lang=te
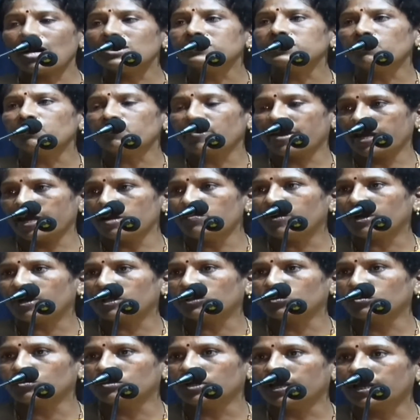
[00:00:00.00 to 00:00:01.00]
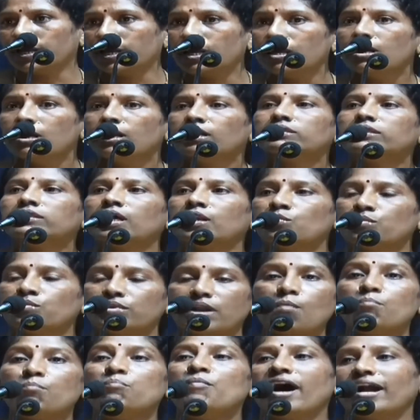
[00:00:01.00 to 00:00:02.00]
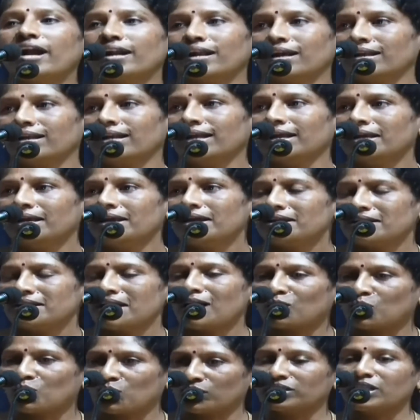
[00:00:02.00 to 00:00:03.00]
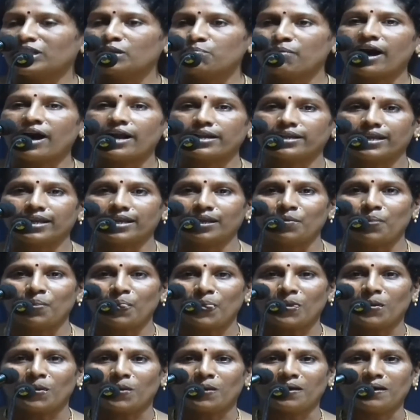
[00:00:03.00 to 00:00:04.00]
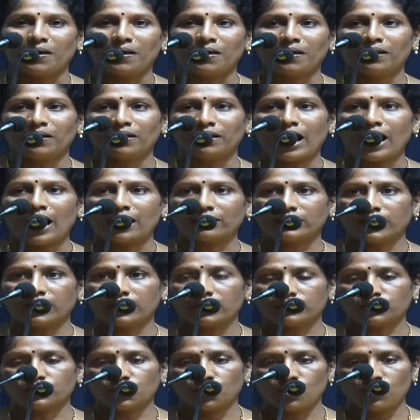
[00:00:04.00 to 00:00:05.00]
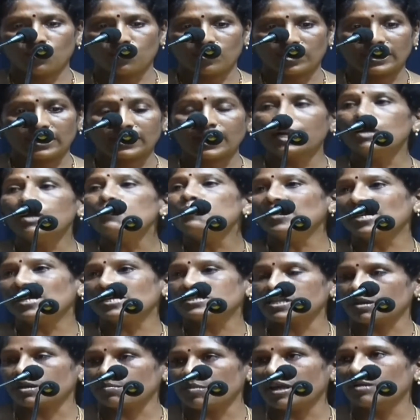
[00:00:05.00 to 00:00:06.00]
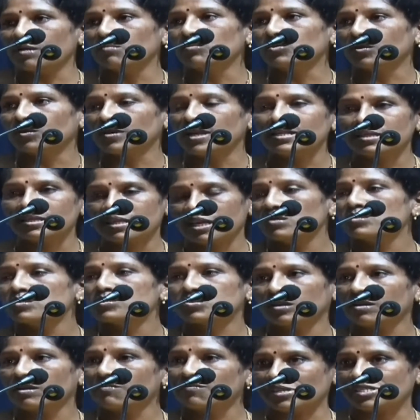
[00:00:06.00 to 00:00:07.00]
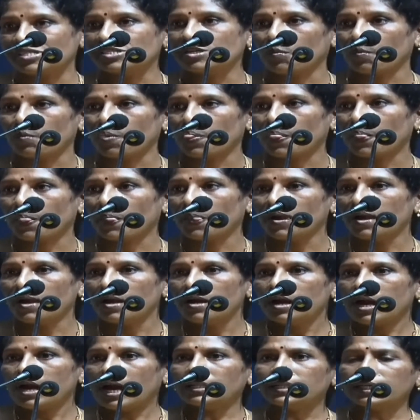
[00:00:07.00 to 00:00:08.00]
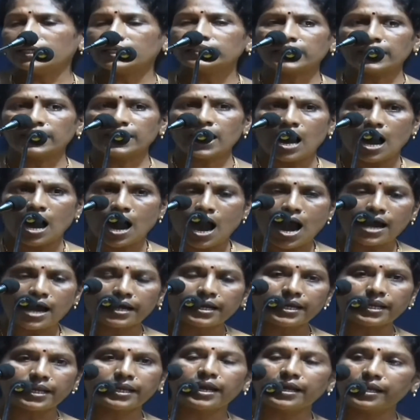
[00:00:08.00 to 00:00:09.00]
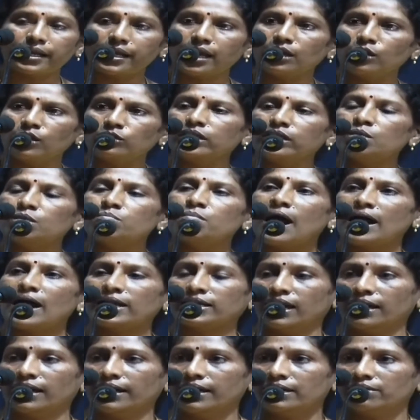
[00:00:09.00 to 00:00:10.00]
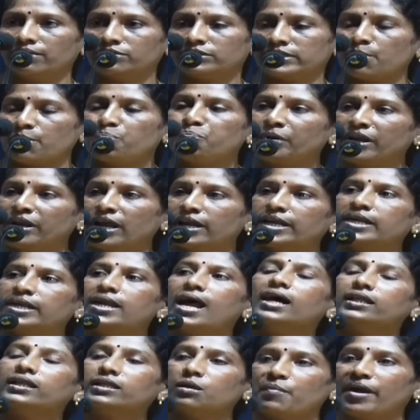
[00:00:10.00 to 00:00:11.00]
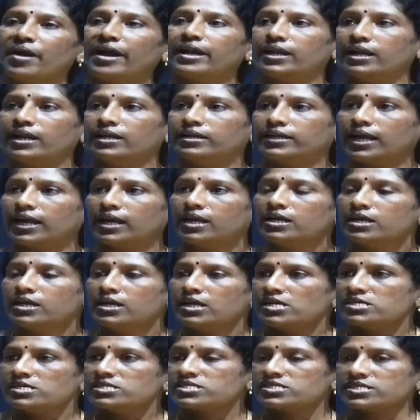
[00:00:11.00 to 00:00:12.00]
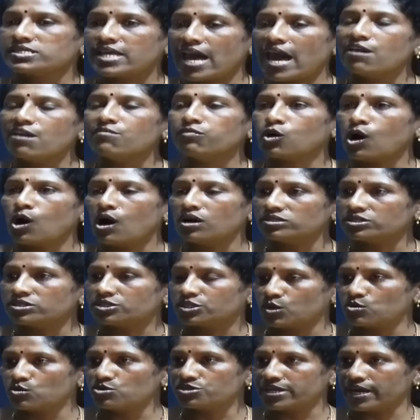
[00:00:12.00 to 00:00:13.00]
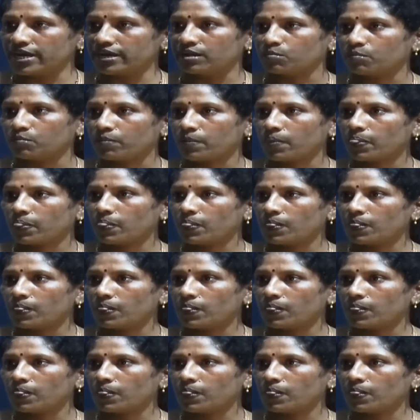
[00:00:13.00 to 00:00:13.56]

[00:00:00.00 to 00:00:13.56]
సమాజం ఏర్పడుతుందని తను నమ్మాడని నా కొద్దిపాటి తనతో గడిపిన సమయంతో నేను తెలుస్తున్న విషయం అందుకే తన ఆఖరి గడియలో తను మాట్లాడే చెప్పిన నినాదం ఏంటంటే సేవ్ కాన్స్టిట్యూషన్